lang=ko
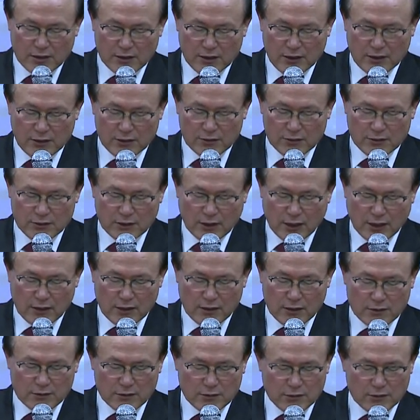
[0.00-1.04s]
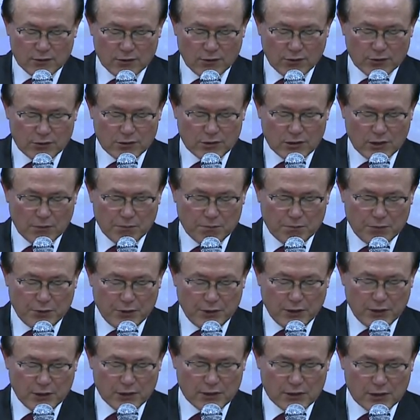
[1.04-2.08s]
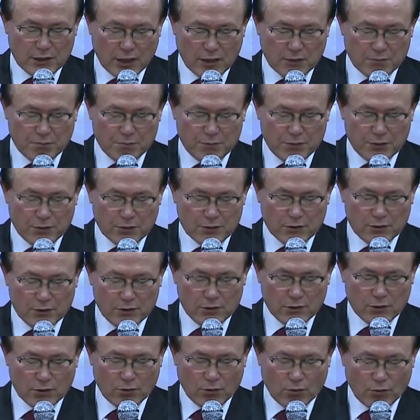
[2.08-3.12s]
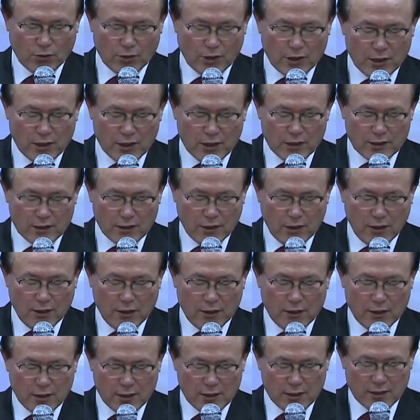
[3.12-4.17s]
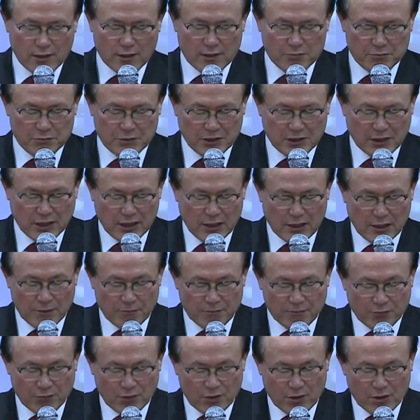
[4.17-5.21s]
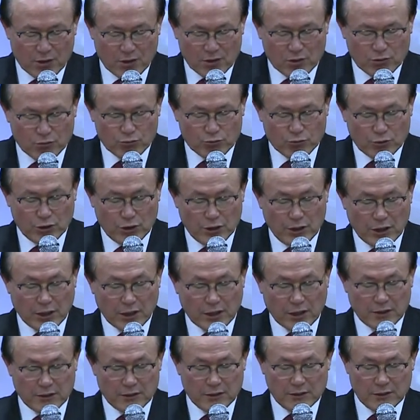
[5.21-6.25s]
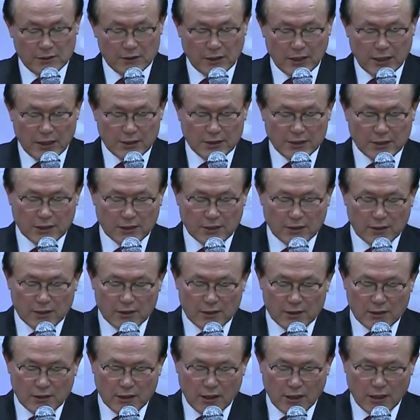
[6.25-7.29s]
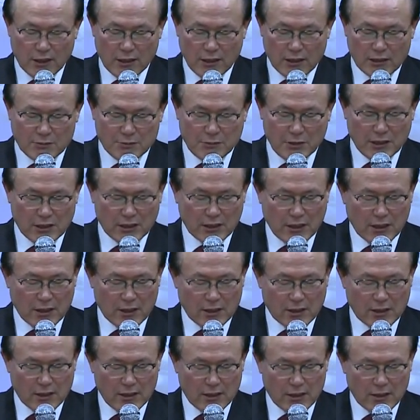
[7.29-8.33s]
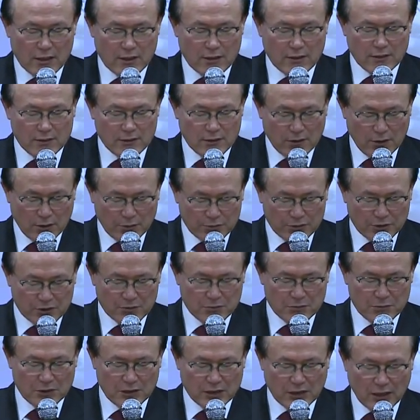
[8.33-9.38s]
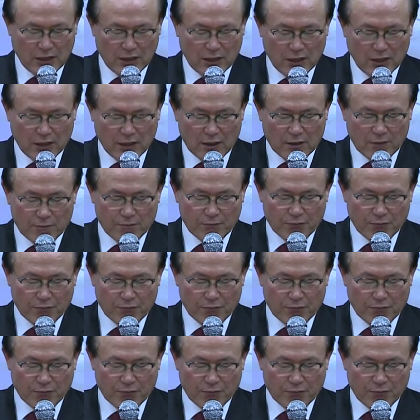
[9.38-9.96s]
이런 나라는 어차피 작별을 고해야 될 나라입니다. 우리에게는 아직 하나님의 나라가 없습니다.